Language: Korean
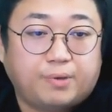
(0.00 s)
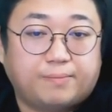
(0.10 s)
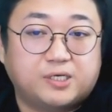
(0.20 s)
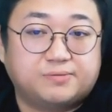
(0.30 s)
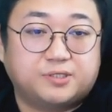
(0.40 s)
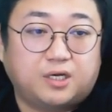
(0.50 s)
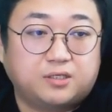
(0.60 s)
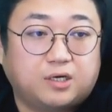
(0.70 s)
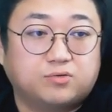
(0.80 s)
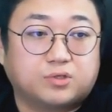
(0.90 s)
1 8
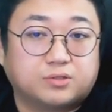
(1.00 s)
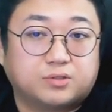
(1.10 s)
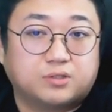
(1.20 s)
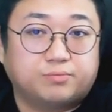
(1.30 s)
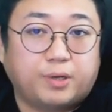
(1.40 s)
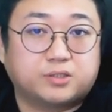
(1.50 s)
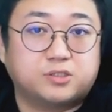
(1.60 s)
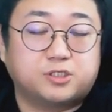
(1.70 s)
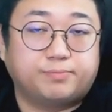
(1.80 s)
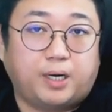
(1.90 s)
1일딱 나오는데 그때는
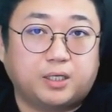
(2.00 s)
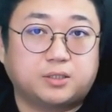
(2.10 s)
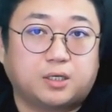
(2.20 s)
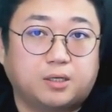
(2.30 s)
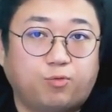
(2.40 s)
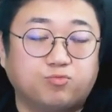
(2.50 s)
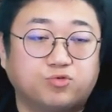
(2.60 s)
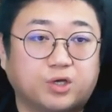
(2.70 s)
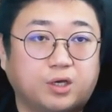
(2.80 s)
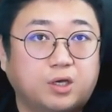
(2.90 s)
178에다가
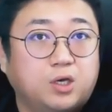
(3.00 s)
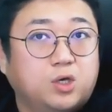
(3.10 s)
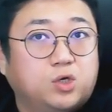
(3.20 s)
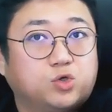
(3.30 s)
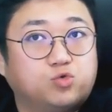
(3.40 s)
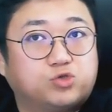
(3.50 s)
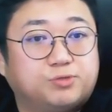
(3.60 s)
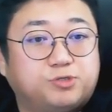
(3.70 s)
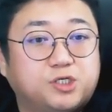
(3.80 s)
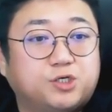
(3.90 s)
몸무게
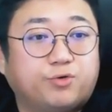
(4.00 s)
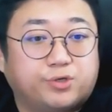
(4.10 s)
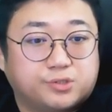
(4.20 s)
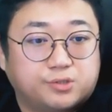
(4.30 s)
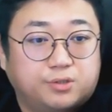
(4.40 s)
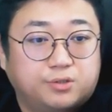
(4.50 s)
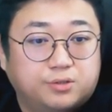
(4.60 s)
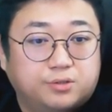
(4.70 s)
67kg였어.